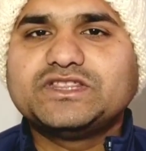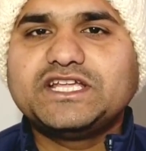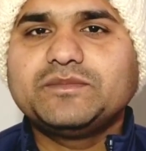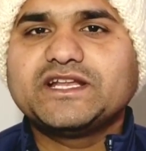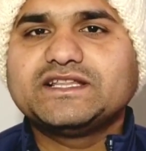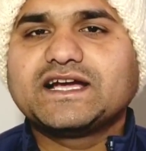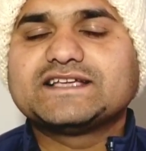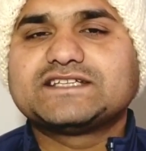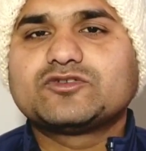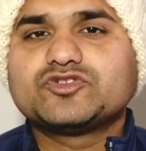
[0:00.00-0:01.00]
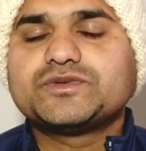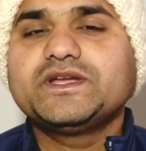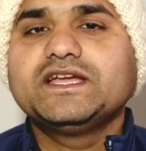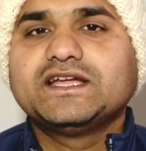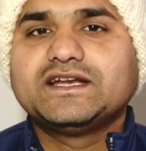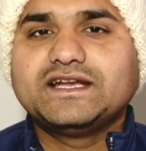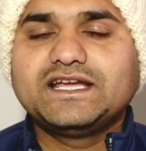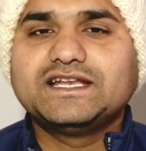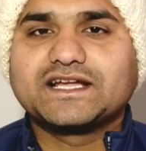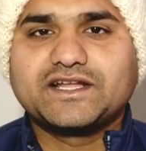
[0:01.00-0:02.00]
तीन महीने तक ऐसा कुछ भी
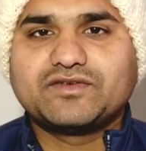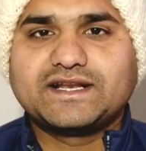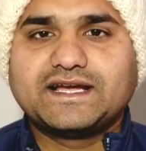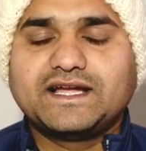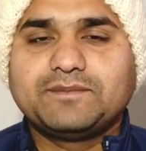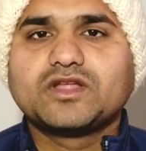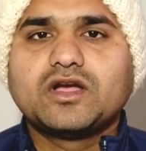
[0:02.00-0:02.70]
नहीं लगने वाला है